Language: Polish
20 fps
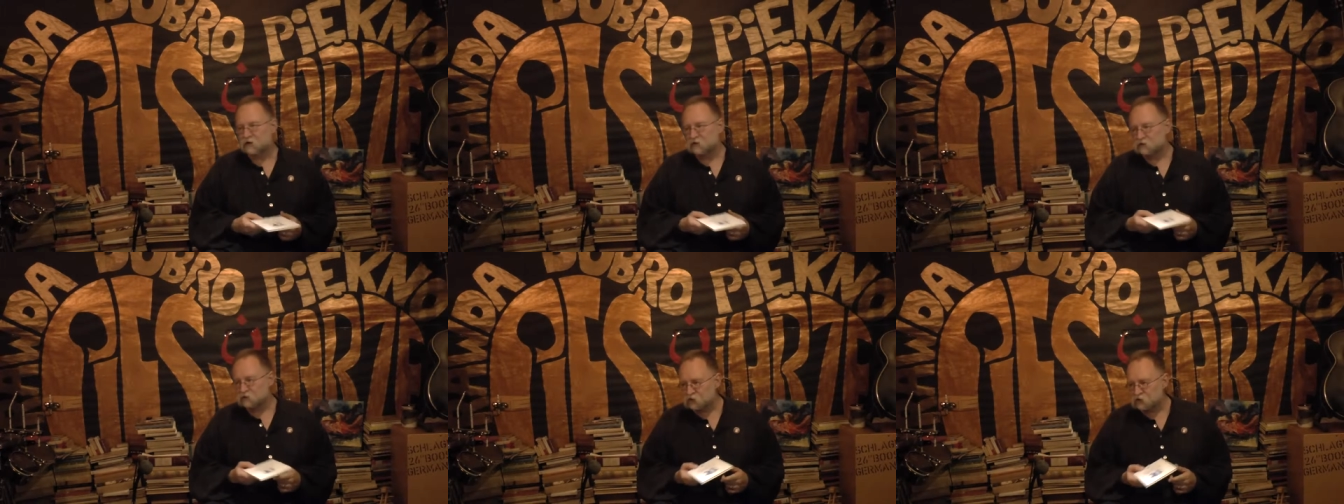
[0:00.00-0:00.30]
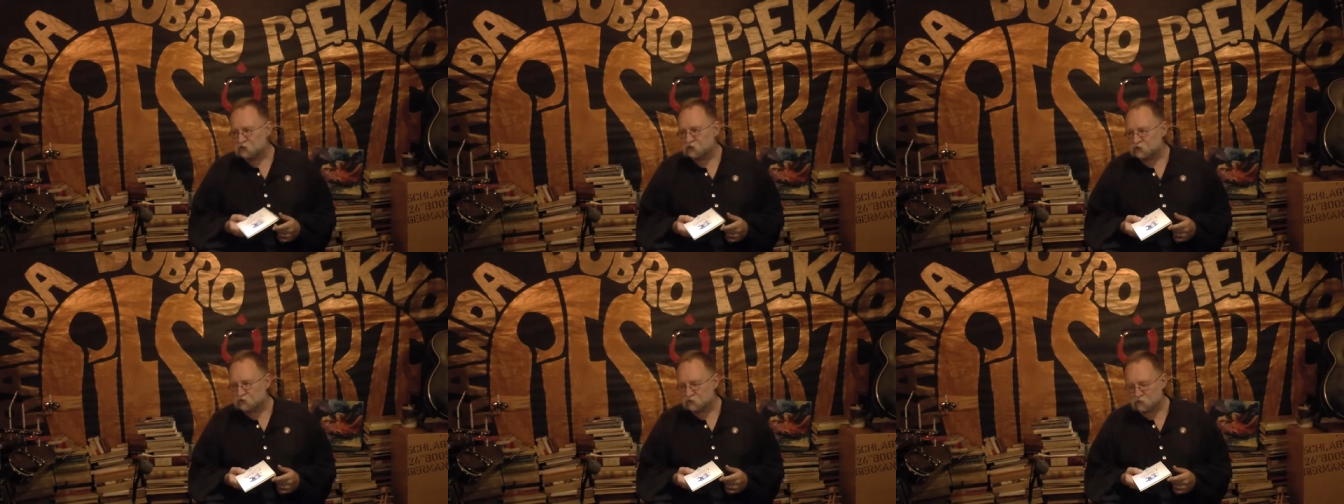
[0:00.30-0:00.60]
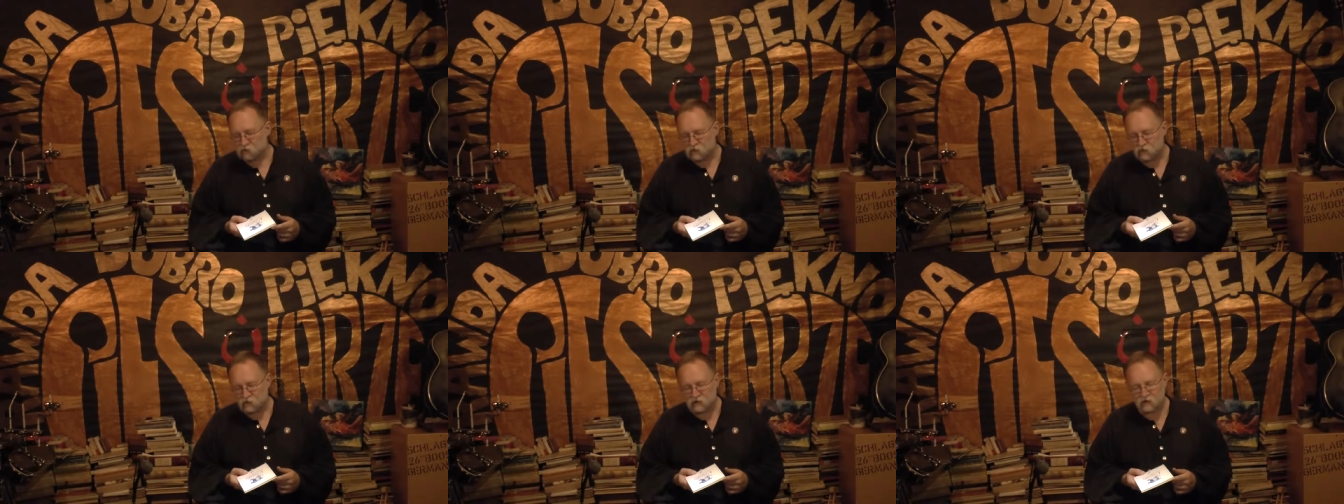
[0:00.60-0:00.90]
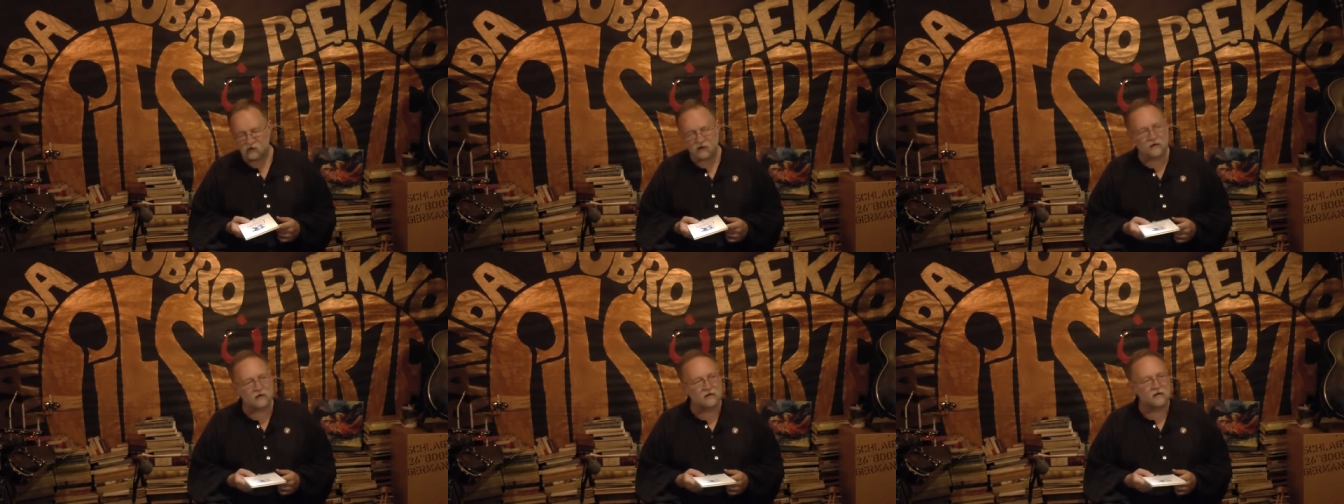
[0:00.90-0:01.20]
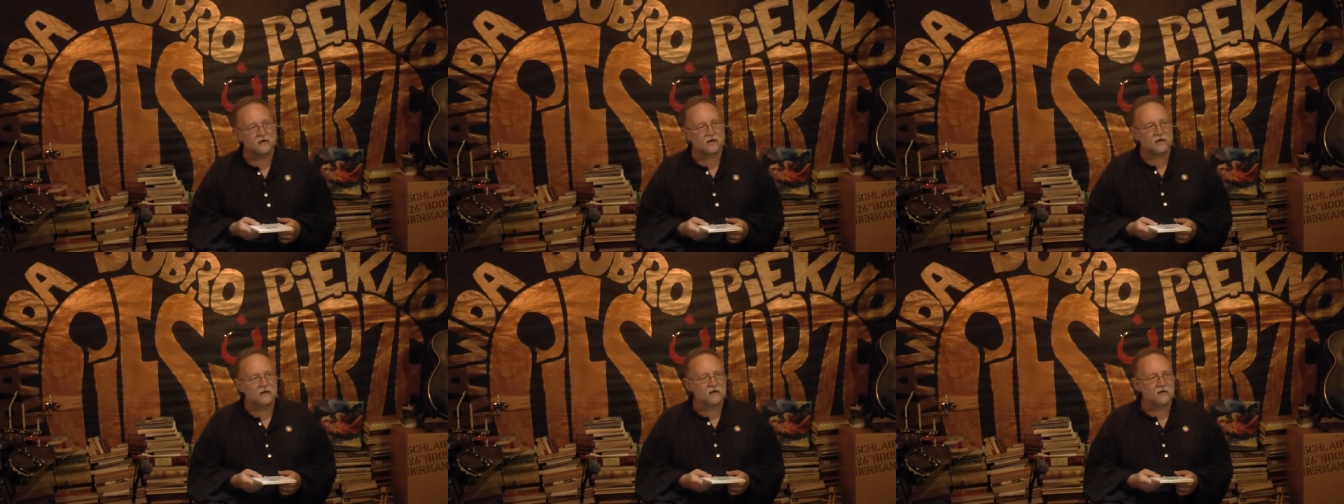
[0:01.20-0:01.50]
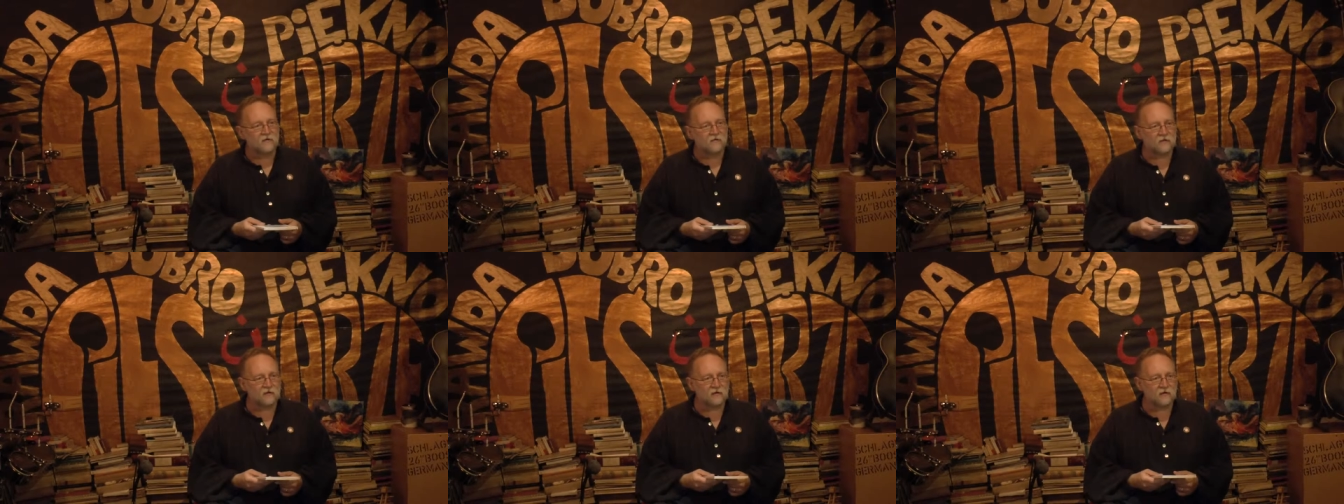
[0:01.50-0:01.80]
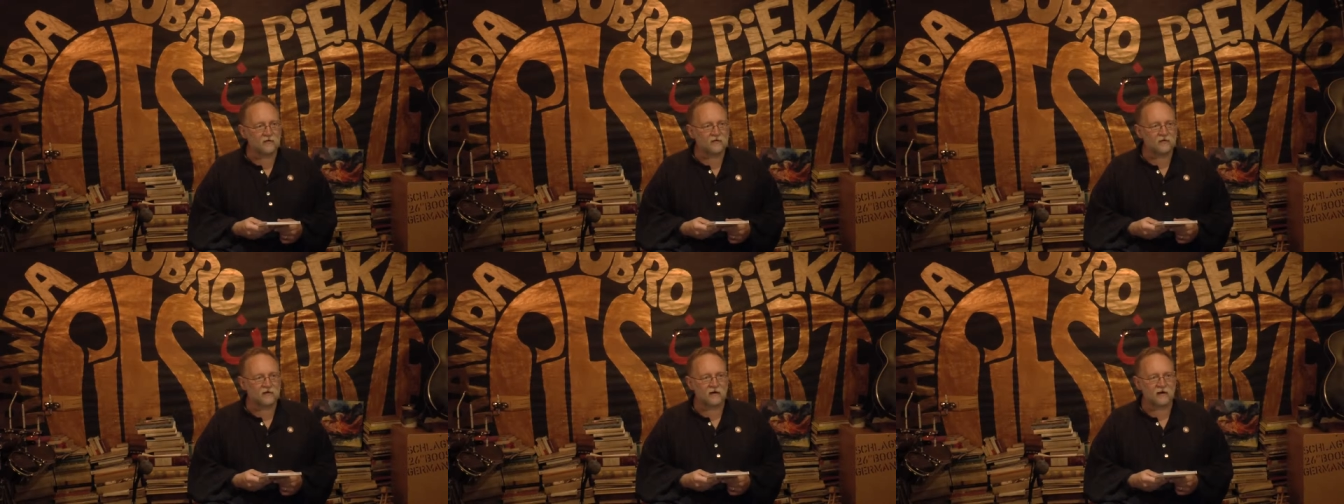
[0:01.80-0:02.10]
Dziś się skupimy na
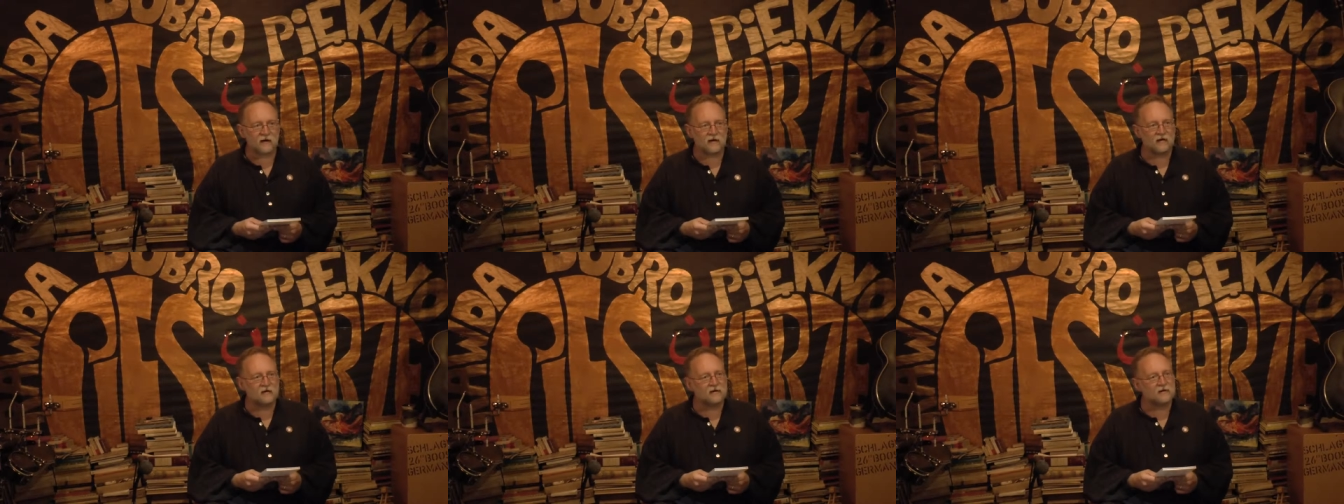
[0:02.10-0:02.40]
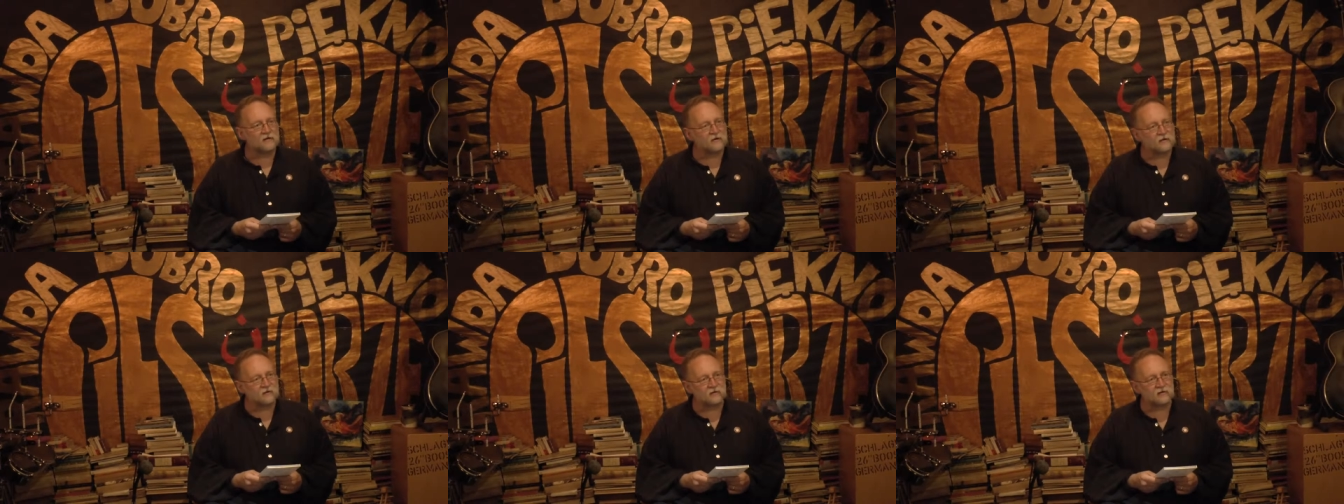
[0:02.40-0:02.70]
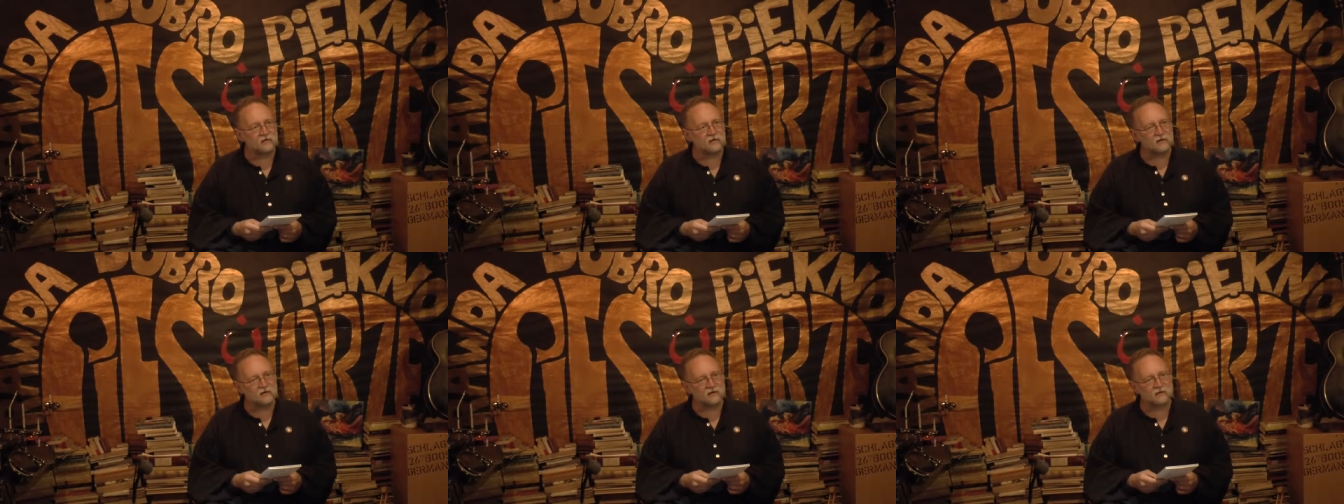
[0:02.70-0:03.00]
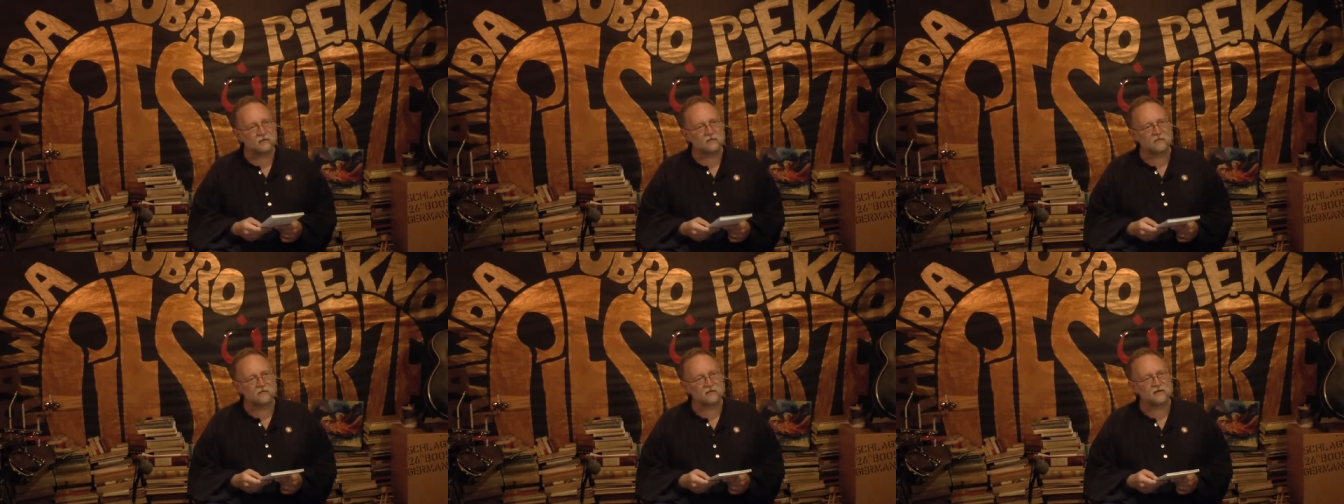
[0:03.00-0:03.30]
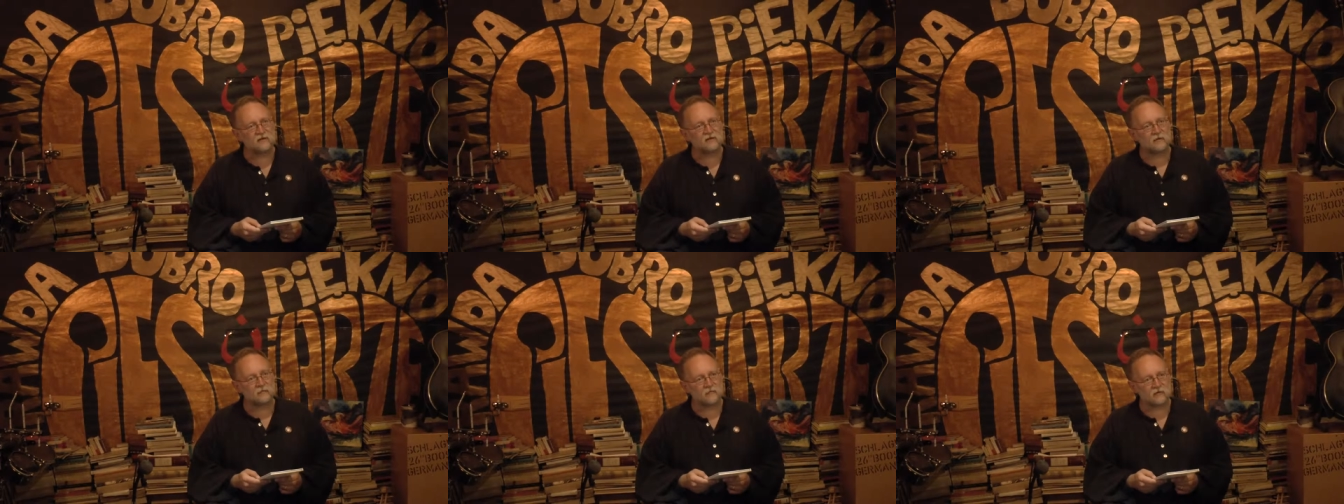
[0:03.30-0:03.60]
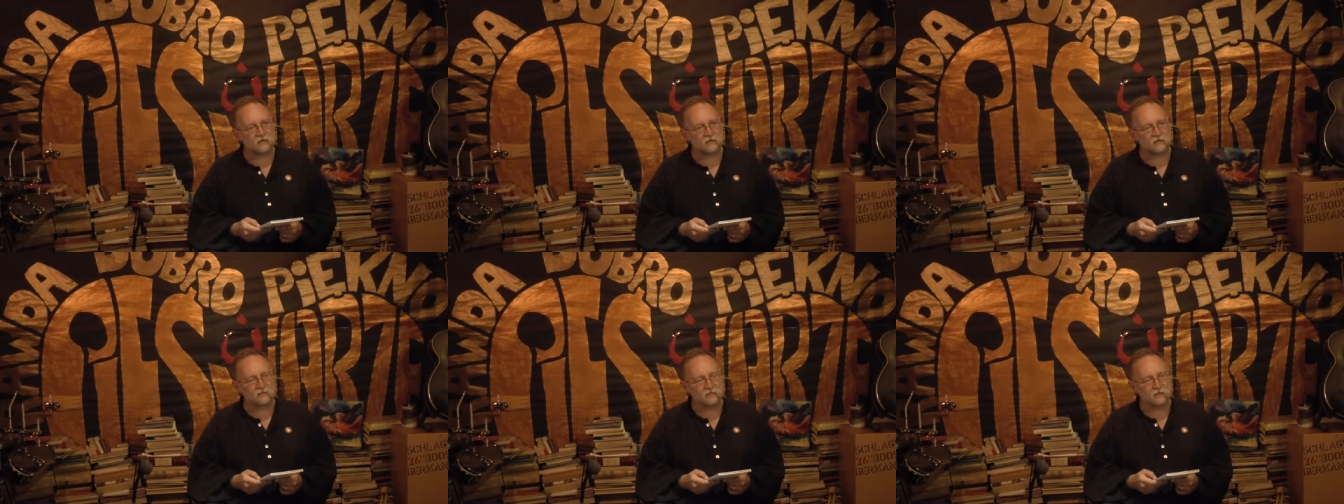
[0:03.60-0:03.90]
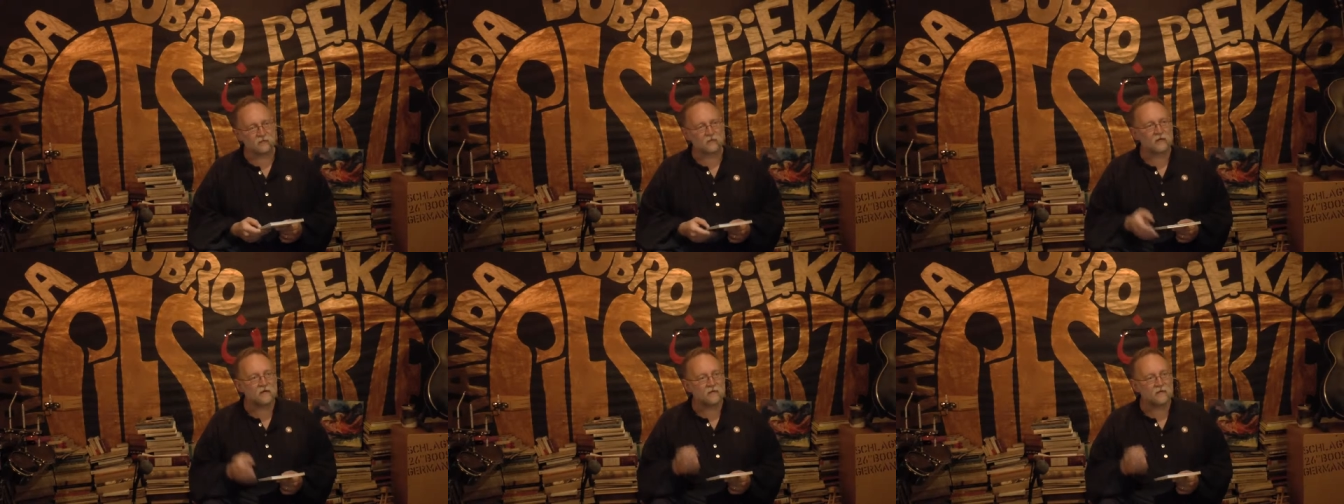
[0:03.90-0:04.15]
Wionie, ale ich losy się niesamowicie zaplotły.